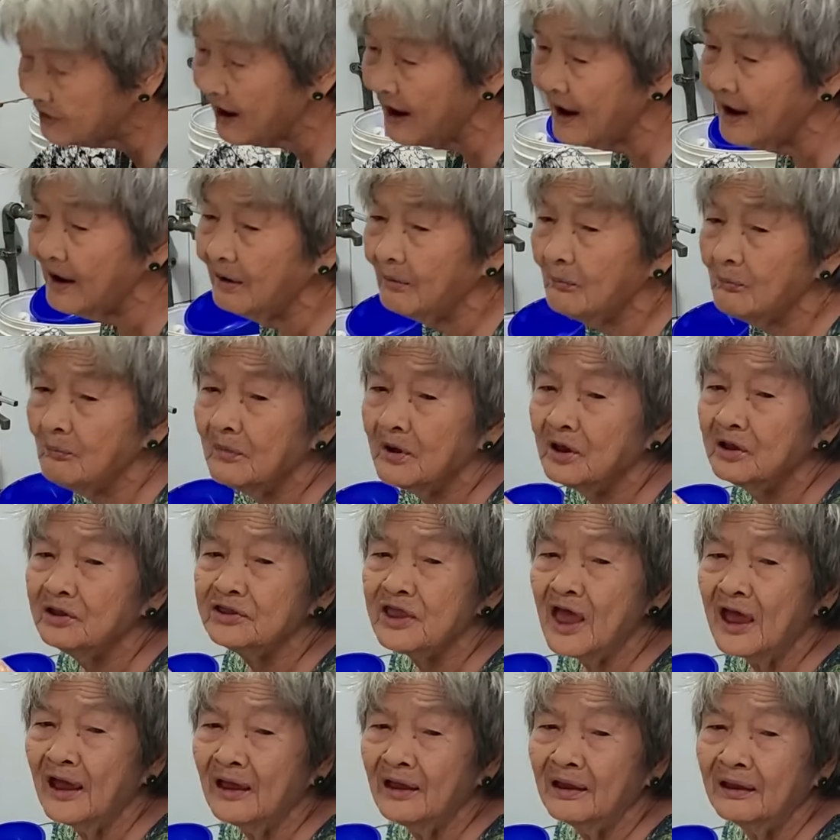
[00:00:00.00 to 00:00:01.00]
rắn ông đi
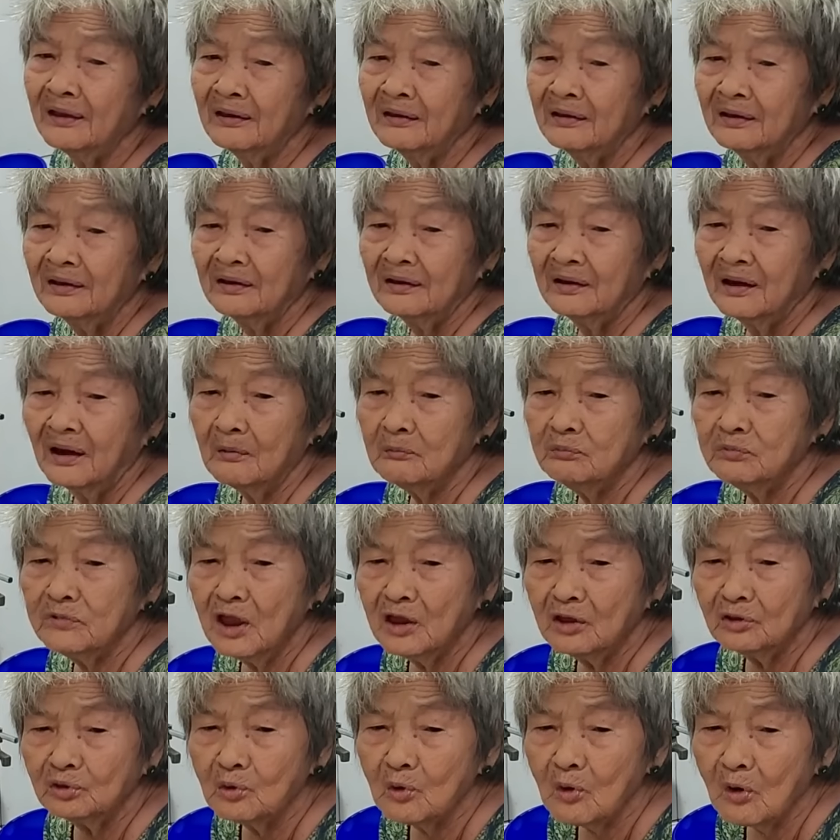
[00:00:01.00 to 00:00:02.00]
về, ông
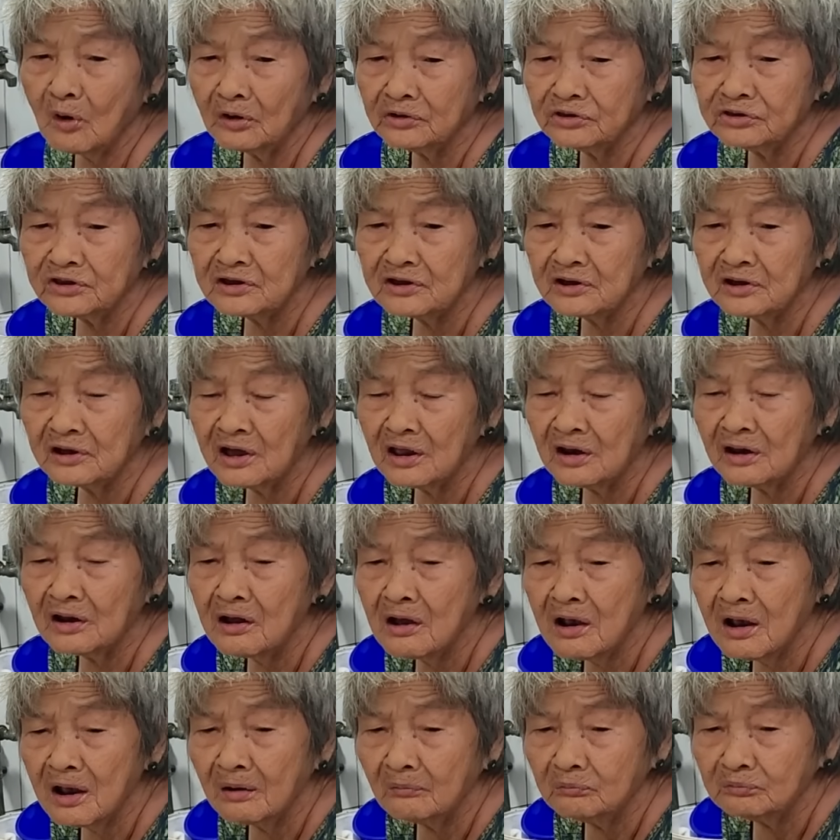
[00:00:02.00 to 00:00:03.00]
về tôi hỏi chứ cái
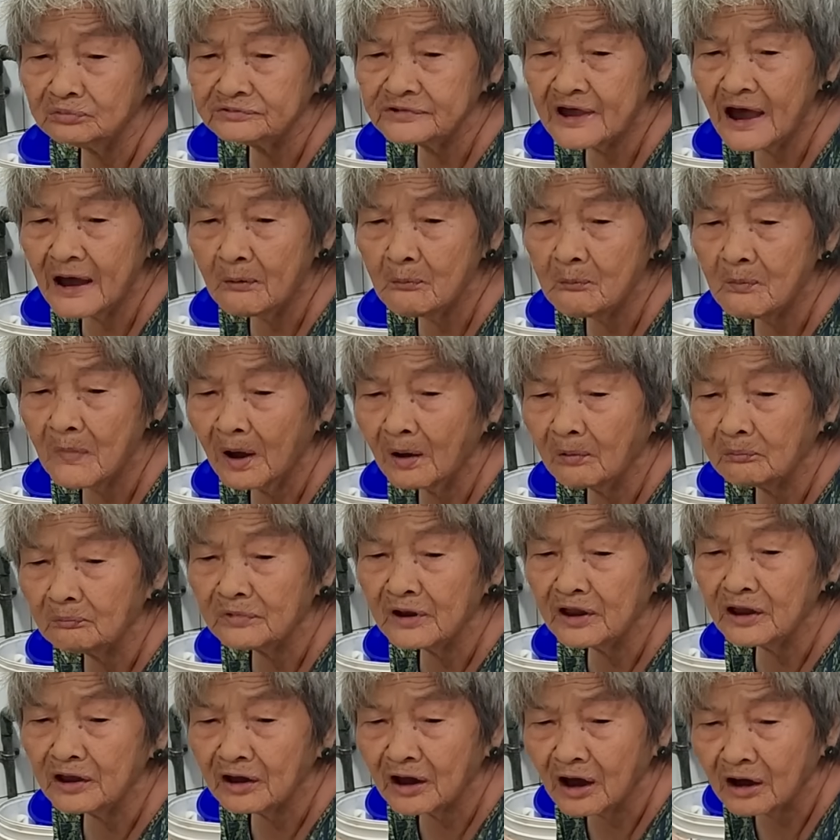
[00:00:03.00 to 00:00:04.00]
lưng ông sao mà ông
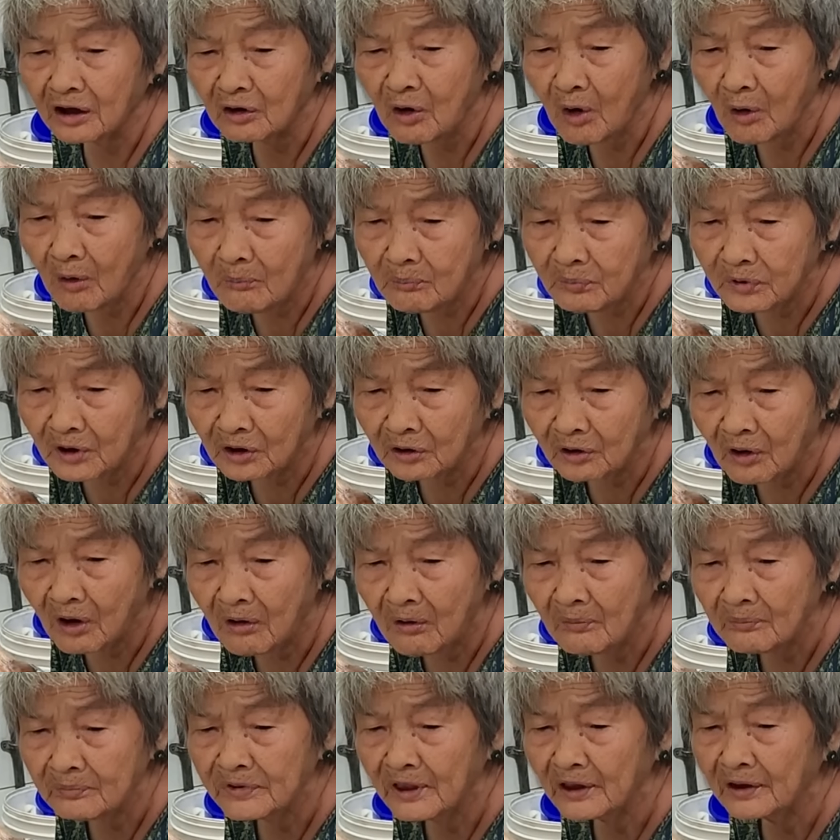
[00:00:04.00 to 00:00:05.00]
đi cờ khôn người
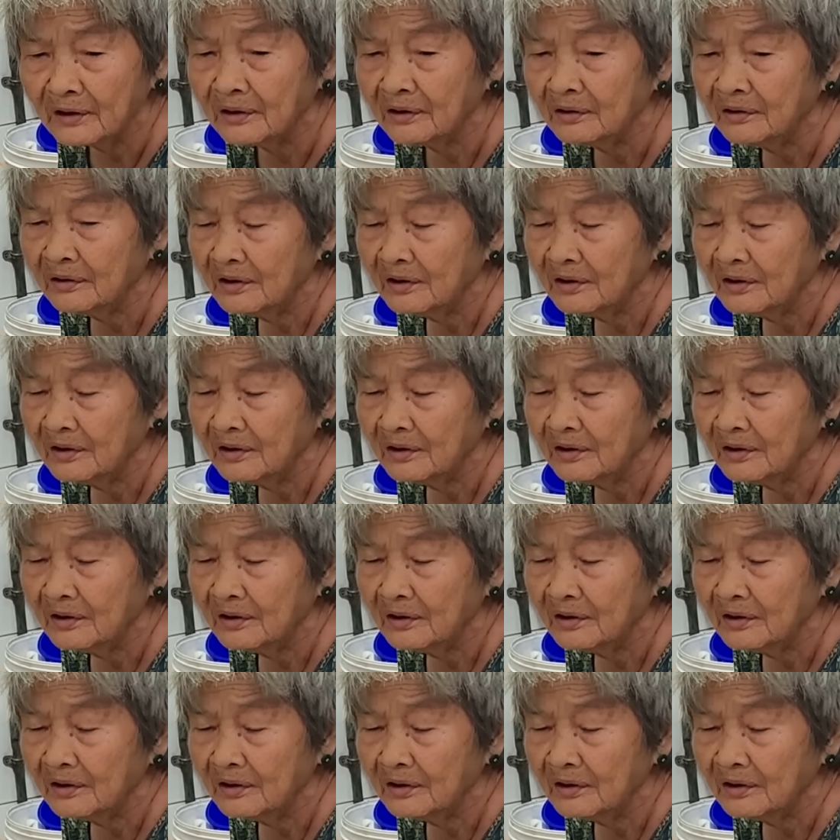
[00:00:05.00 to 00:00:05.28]
khôn vậy.